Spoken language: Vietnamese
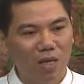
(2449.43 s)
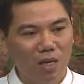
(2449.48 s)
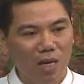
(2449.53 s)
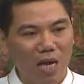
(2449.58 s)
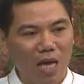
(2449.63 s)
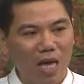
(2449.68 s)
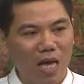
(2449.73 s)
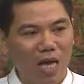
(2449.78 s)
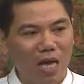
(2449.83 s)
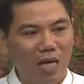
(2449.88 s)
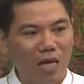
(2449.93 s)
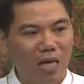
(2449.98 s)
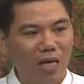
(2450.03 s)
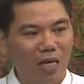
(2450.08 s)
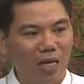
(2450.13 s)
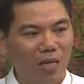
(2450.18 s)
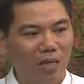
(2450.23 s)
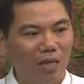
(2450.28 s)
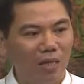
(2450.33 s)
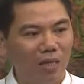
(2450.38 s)

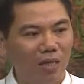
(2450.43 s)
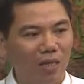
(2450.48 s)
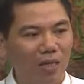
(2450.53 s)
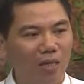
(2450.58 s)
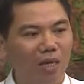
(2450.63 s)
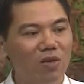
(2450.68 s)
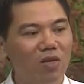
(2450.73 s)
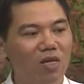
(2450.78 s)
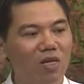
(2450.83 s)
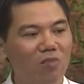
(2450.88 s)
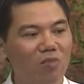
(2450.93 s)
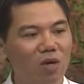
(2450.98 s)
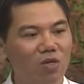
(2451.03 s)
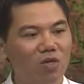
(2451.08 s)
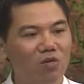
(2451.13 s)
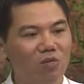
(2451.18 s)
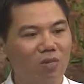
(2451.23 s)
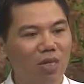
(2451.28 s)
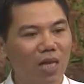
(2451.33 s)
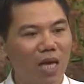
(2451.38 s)
Là nếu như mà
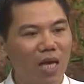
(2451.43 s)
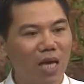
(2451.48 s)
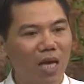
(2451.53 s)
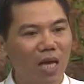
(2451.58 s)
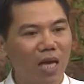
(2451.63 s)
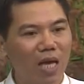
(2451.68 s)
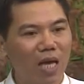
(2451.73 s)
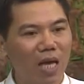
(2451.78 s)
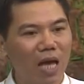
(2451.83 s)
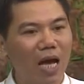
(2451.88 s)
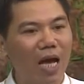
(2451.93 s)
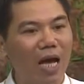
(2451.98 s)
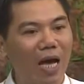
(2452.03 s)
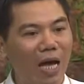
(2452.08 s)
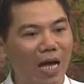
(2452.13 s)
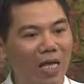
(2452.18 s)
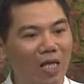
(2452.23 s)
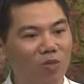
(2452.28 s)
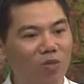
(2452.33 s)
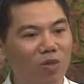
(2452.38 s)
chúng ta hàng
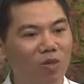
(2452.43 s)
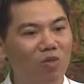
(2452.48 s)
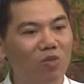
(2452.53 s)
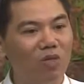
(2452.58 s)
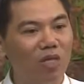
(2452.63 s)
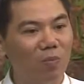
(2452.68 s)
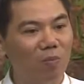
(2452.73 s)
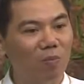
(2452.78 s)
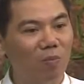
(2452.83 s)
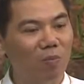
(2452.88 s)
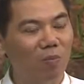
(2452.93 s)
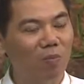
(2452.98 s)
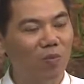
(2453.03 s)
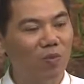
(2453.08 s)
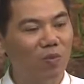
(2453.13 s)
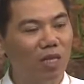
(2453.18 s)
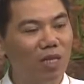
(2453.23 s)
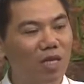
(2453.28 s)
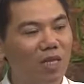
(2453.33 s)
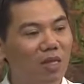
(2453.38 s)
ngày chúng ta tu tập,
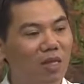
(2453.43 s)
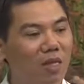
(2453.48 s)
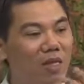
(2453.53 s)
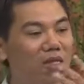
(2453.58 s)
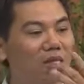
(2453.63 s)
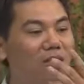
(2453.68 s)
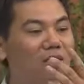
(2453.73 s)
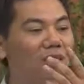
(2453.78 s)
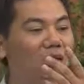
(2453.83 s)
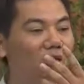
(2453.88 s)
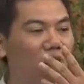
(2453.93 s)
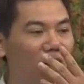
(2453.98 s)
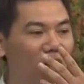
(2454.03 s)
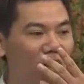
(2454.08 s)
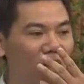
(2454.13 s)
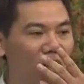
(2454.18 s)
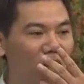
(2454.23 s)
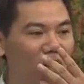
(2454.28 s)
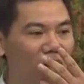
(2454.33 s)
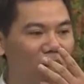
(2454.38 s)
chúng ta hít thật sâu
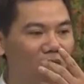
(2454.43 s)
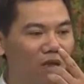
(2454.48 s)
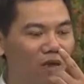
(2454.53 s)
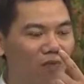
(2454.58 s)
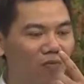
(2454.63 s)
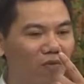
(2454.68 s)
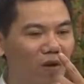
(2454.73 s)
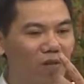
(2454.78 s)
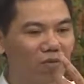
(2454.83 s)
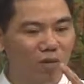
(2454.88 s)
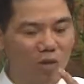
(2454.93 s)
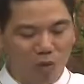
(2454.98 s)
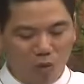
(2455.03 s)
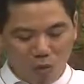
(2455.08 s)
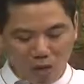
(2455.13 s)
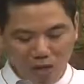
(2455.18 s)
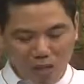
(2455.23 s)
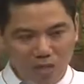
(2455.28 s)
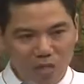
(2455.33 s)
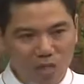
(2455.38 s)
ạ, và chúng ta
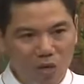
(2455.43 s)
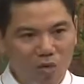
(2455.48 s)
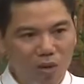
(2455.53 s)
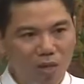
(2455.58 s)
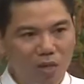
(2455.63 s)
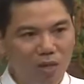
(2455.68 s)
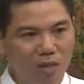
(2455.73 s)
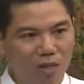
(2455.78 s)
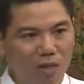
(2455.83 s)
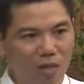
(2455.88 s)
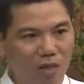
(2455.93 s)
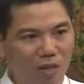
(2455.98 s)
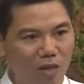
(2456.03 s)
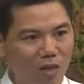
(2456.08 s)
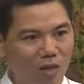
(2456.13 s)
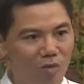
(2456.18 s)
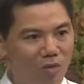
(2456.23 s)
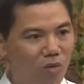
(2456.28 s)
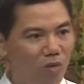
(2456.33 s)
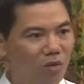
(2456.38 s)
quán chiếu cái hơi thở
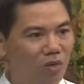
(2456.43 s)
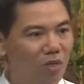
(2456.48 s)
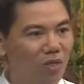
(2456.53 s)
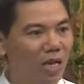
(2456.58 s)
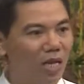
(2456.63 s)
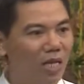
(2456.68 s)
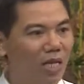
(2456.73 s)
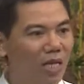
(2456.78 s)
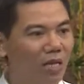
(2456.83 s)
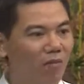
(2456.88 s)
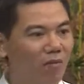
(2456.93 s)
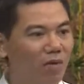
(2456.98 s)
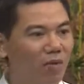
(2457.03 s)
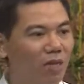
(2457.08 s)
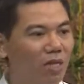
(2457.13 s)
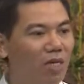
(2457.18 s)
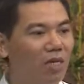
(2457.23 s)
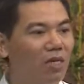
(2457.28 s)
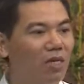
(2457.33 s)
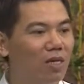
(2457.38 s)
nó dồn dưới đan điền,
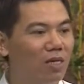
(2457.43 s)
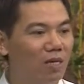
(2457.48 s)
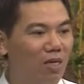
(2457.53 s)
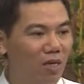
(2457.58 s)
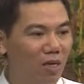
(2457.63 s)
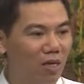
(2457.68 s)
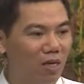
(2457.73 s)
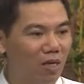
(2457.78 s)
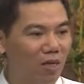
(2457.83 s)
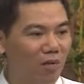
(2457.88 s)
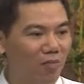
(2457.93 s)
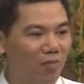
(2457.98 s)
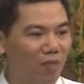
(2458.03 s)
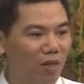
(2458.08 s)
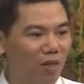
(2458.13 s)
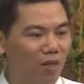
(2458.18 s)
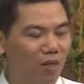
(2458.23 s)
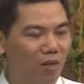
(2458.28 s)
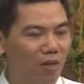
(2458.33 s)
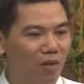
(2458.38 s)
chúng ta nín hơi thở đó,
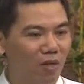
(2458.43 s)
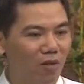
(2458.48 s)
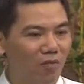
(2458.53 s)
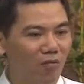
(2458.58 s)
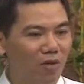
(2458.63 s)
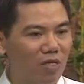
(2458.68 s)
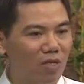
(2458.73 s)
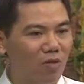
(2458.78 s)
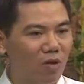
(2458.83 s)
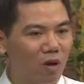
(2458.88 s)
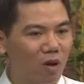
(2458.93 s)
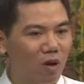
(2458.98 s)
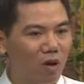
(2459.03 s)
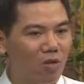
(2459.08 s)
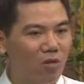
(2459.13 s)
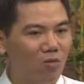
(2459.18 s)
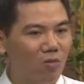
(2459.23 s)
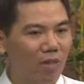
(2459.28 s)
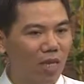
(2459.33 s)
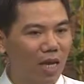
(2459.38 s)
mà sau
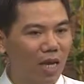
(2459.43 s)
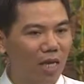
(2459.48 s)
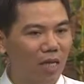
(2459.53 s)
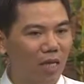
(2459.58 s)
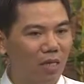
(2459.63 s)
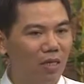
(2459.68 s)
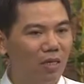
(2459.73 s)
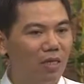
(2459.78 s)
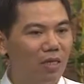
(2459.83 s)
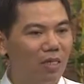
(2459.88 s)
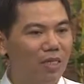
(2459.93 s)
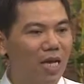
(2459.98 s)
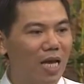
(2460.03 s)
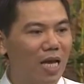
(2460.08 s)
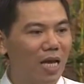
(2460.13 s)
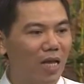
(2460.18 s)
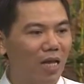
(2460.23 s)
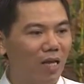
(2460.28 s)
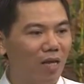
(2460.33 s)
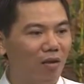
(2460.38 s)
đó chúng ta lại thở
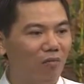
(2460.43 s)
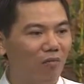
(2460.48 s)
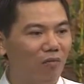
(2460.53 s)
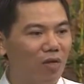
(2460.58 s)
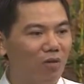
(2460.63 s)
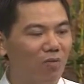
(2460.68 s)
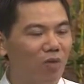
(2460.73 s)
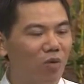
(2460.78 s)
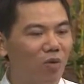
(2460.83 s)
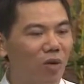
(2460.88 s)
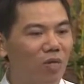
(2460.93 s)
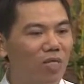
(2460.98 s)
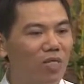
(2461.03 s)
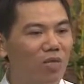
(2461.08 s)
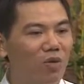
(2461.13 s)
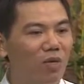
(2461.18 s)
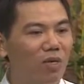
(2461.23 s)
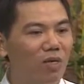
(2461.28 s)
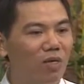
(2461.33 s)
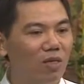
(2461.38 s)
ra, và chúng ta quán
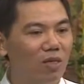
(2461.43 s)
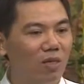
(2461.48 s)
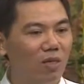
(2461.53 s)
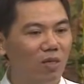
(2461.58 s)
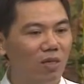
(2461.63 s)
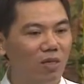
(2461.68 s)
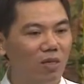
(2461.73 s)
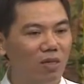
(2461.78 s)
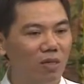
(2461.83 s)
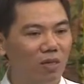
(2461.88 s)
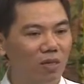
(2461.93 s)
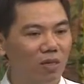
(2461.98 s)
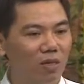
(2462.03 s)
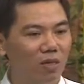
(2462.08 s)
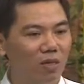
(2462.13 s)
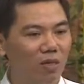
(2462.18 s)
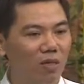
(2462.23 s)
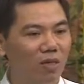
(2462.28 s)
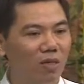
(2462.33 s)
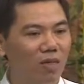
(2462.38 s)
chiếu cái hơi thở
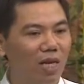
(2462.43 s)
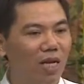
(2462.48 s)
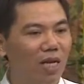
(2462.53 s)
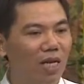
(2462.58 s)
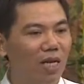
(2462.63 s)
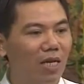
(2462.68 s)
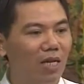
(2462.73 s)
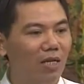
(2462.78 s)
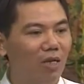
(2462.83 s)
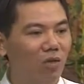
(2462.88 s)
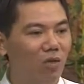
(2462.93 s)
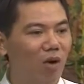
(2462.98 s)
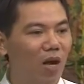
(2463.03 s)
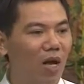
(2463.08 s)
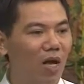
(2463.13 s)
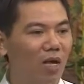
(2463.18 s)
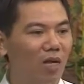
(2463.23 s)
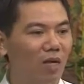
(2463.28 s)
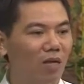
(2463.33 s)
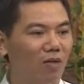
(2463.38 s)
từ đan điền
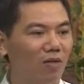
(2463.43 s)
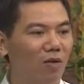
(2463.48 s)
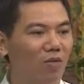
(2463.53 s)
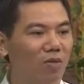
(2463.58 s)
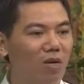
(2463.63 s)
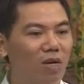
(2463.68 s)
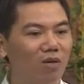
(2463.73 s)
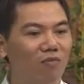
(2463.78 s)
qua lồng